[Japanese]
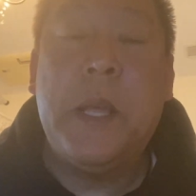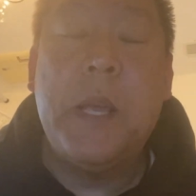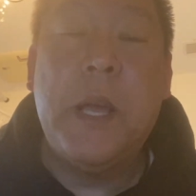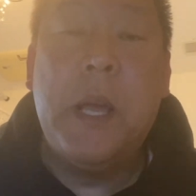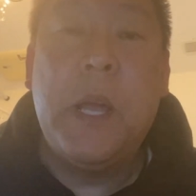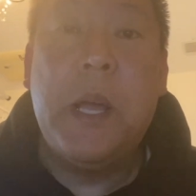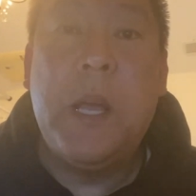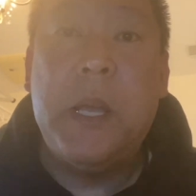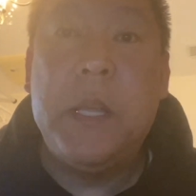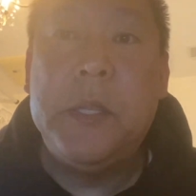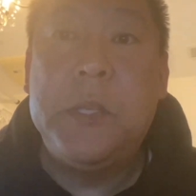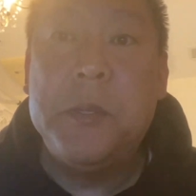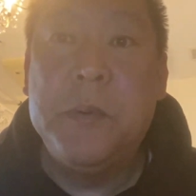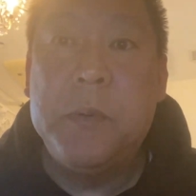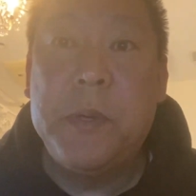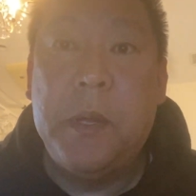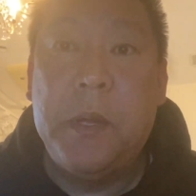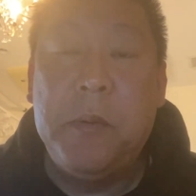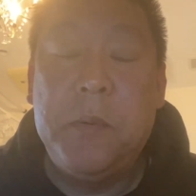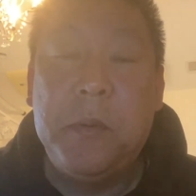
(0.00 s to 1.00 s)
が1
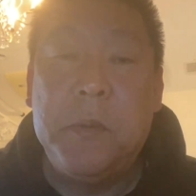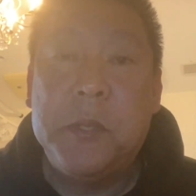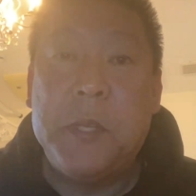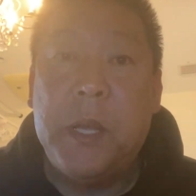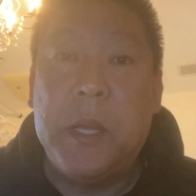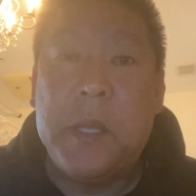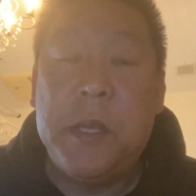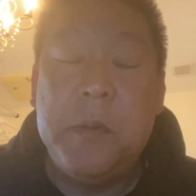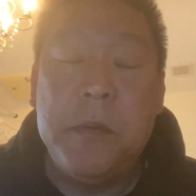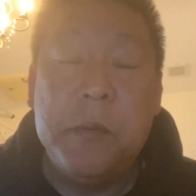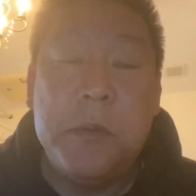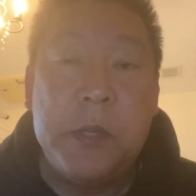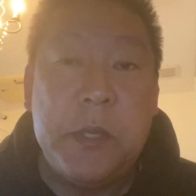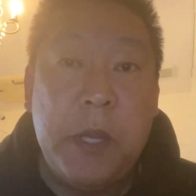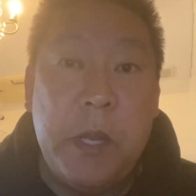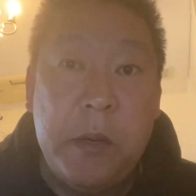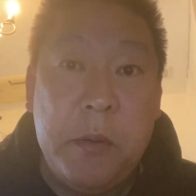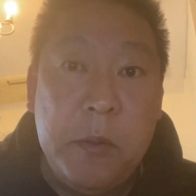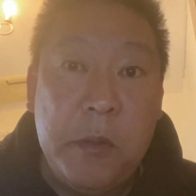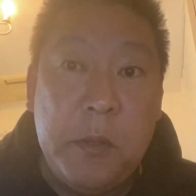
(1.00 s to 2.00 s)
億円ほど借金をし
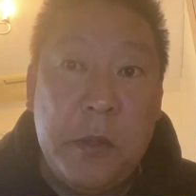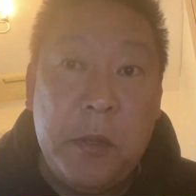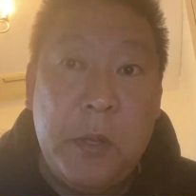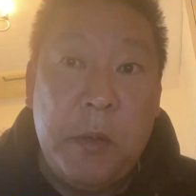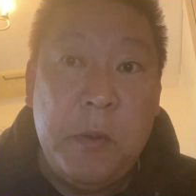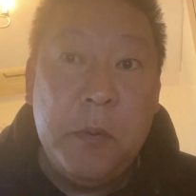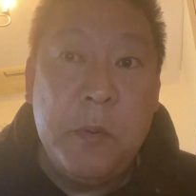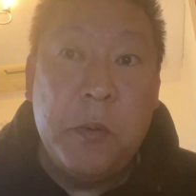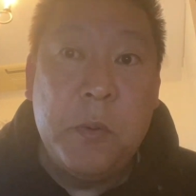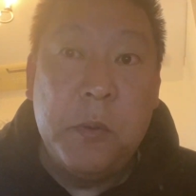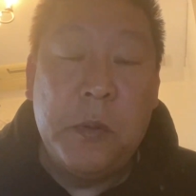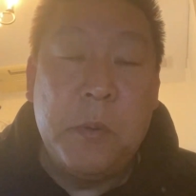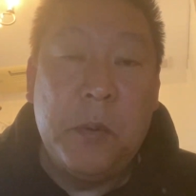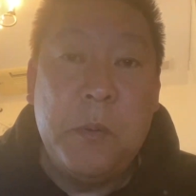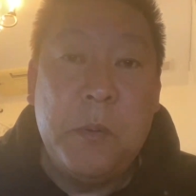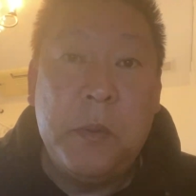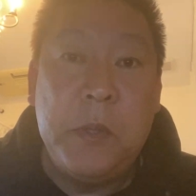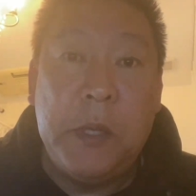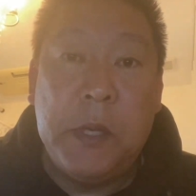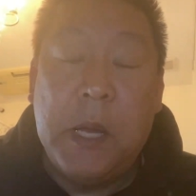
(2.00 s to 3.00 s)
ているっていうこ
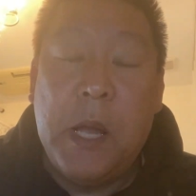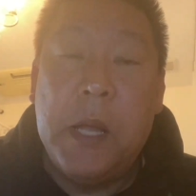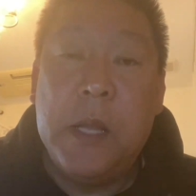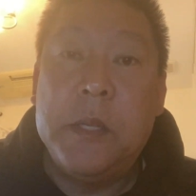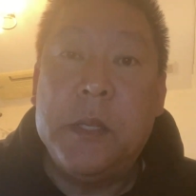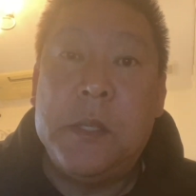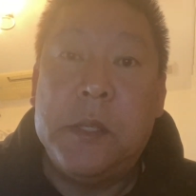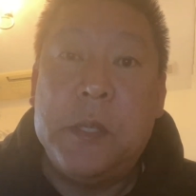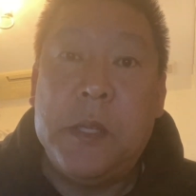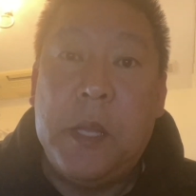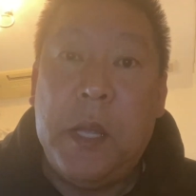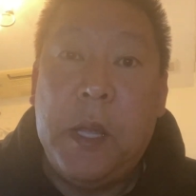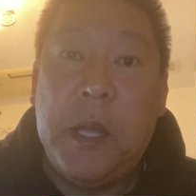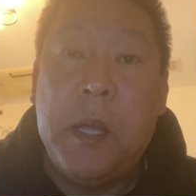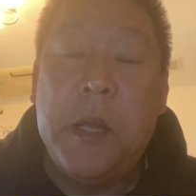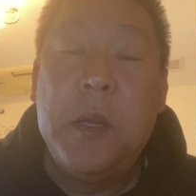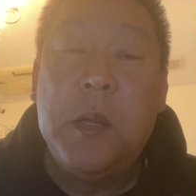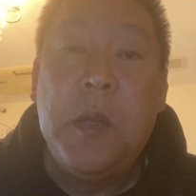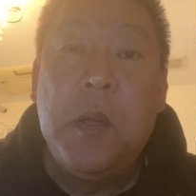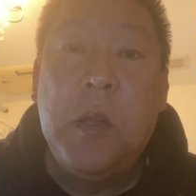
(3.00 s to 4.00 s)
とに関し
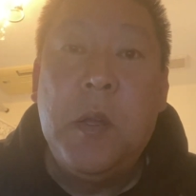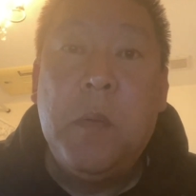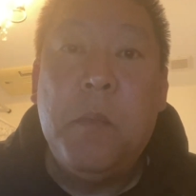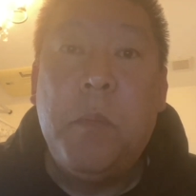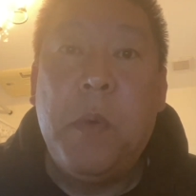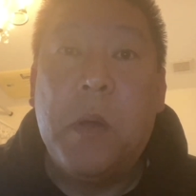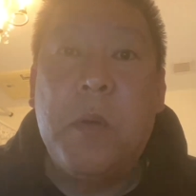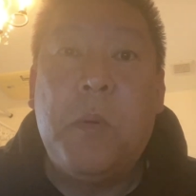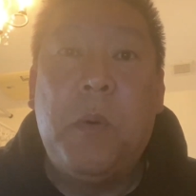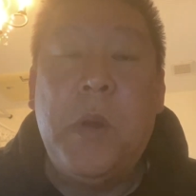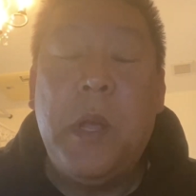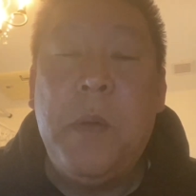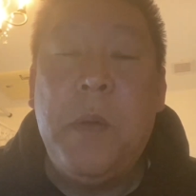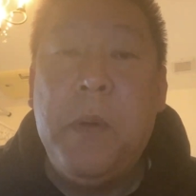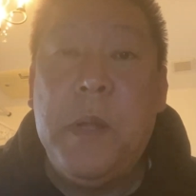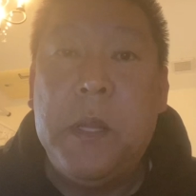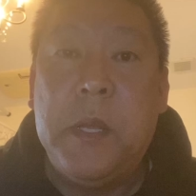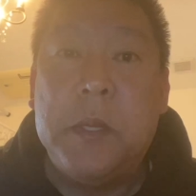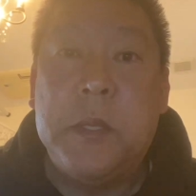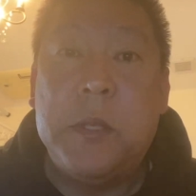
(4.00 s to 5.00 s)
て、まあこれ
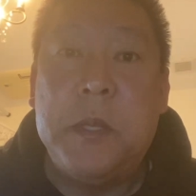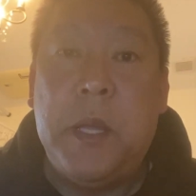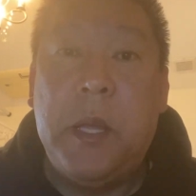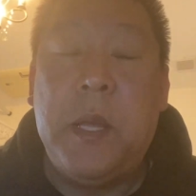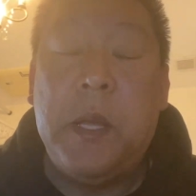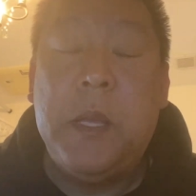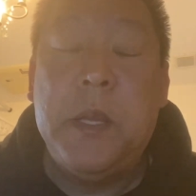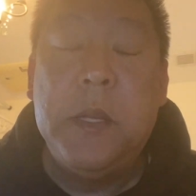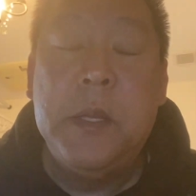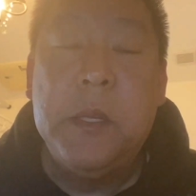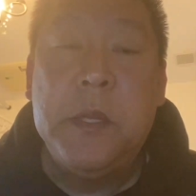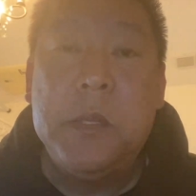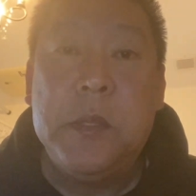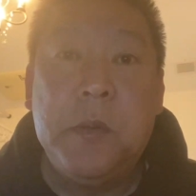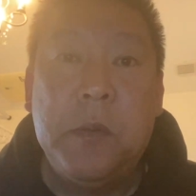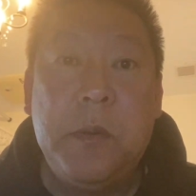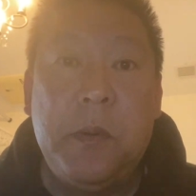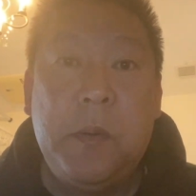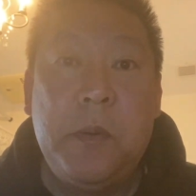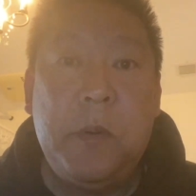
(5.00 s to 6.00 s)
はですね、
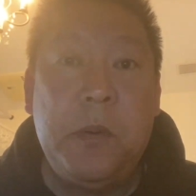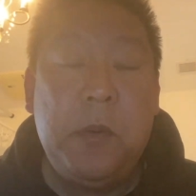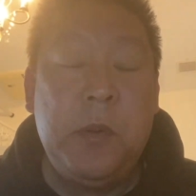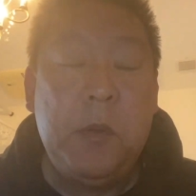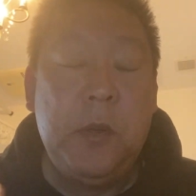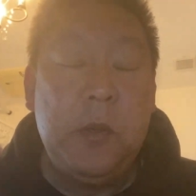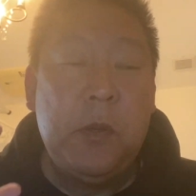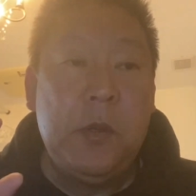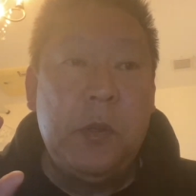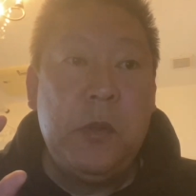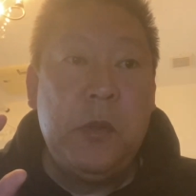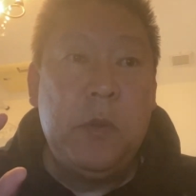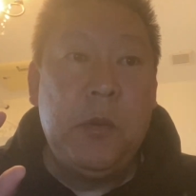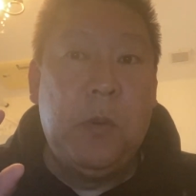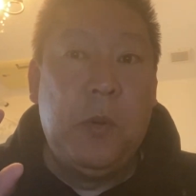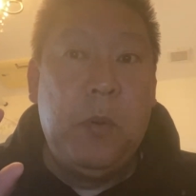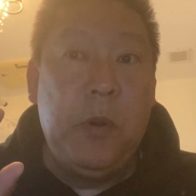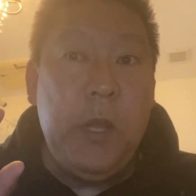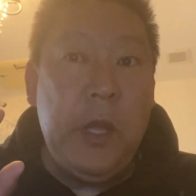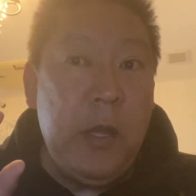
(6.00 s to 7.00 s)
その、
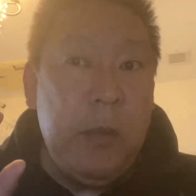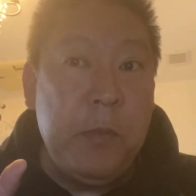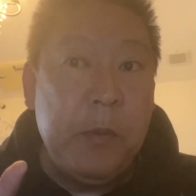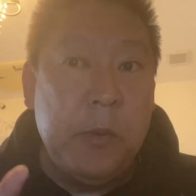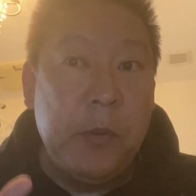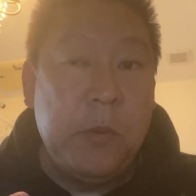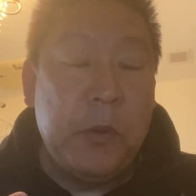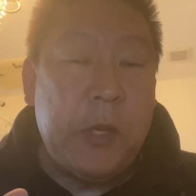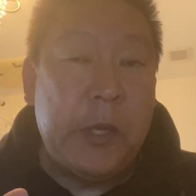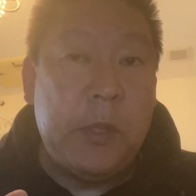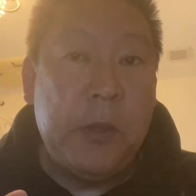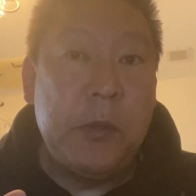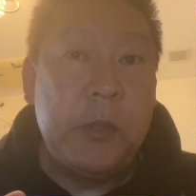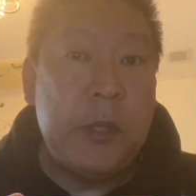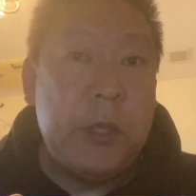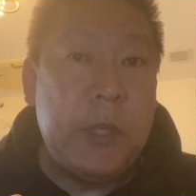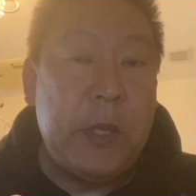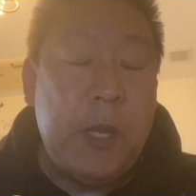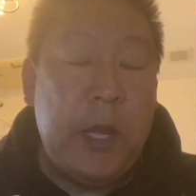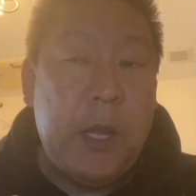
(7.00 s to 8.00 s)
オリーブの木と
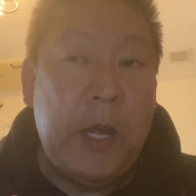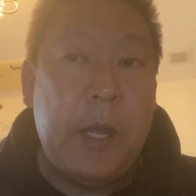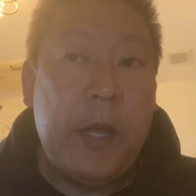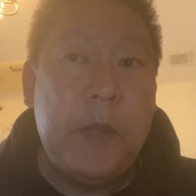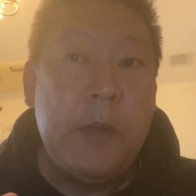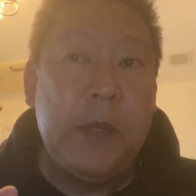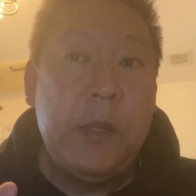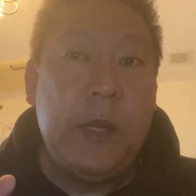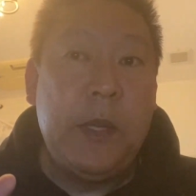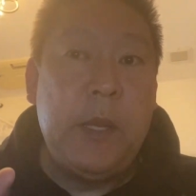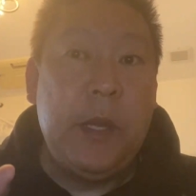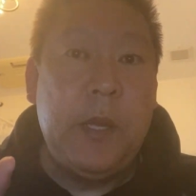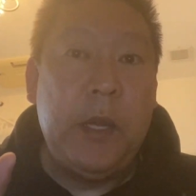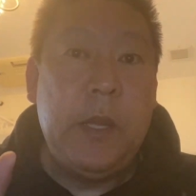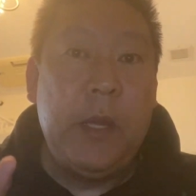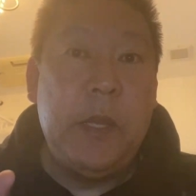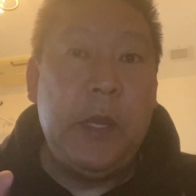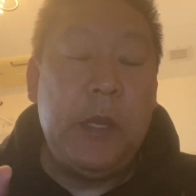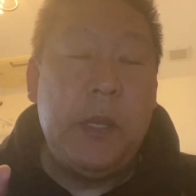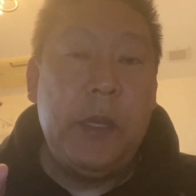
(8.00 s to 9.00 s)
して、
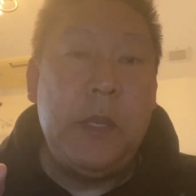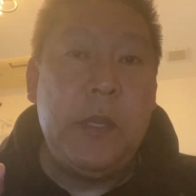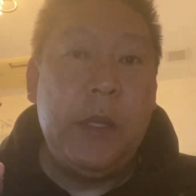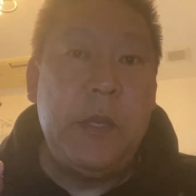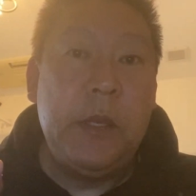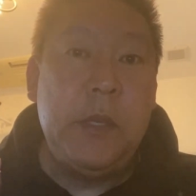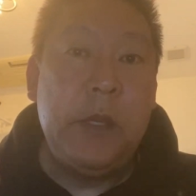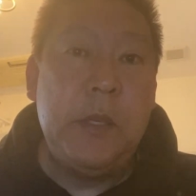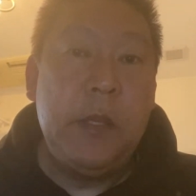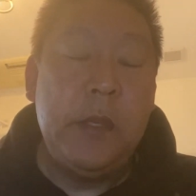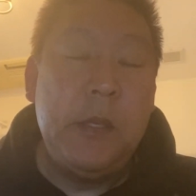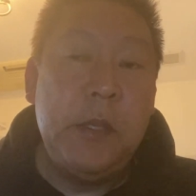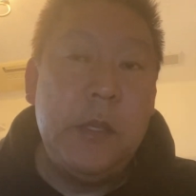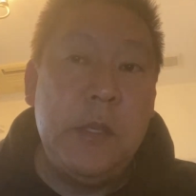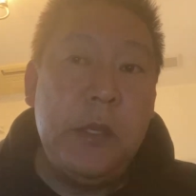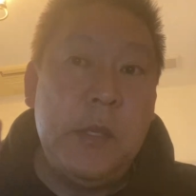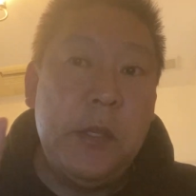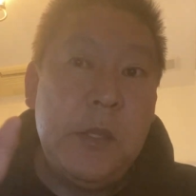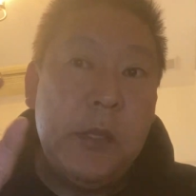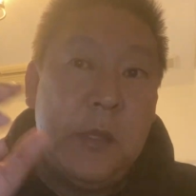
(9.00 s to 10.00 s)

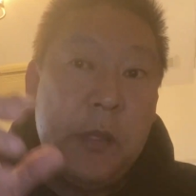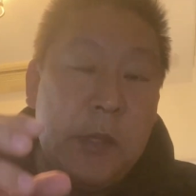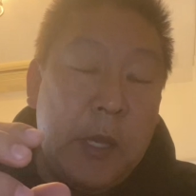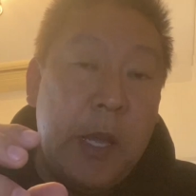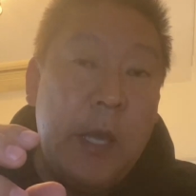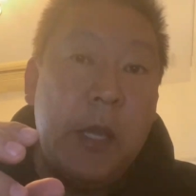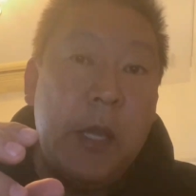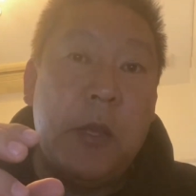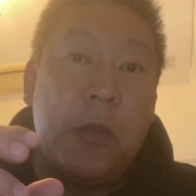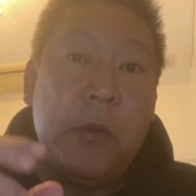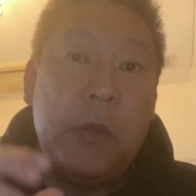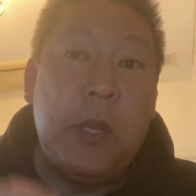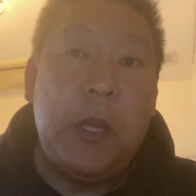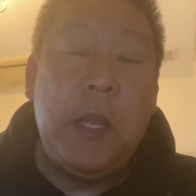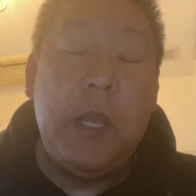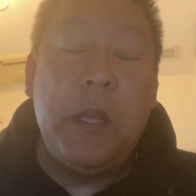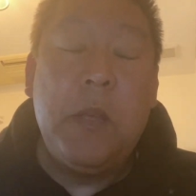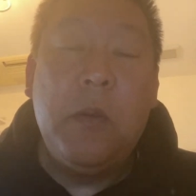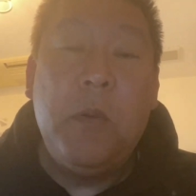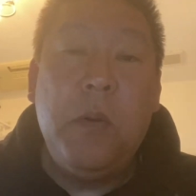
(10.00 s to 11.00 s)
えー、選挙に
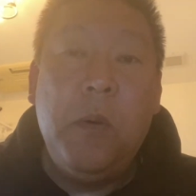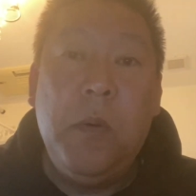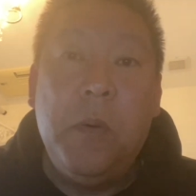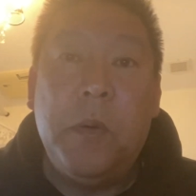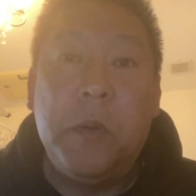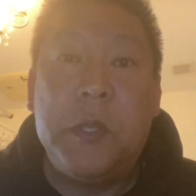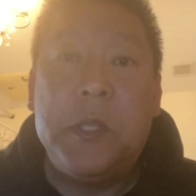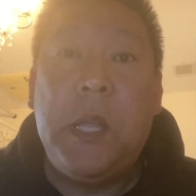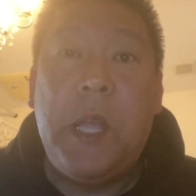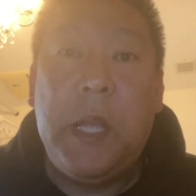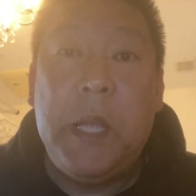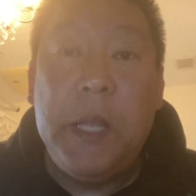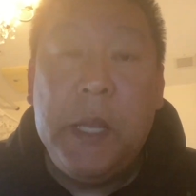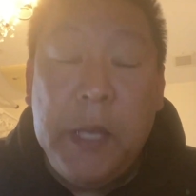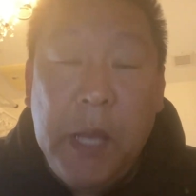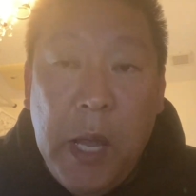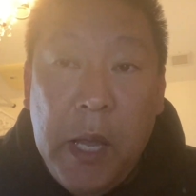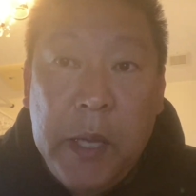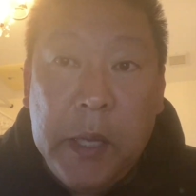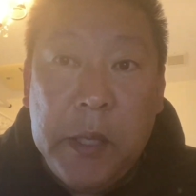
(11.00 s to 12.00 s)
立候補してい
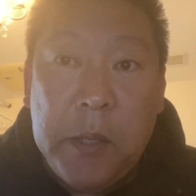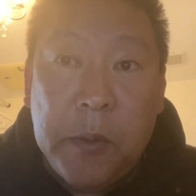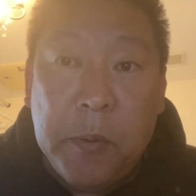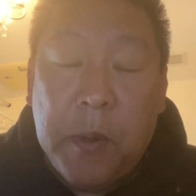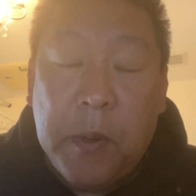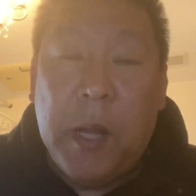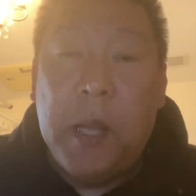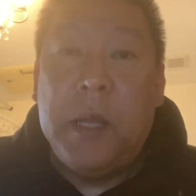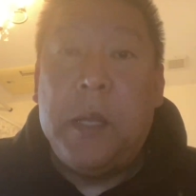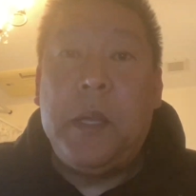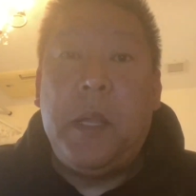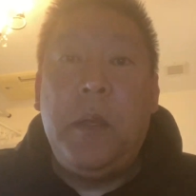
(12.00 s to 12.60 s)
ないとかって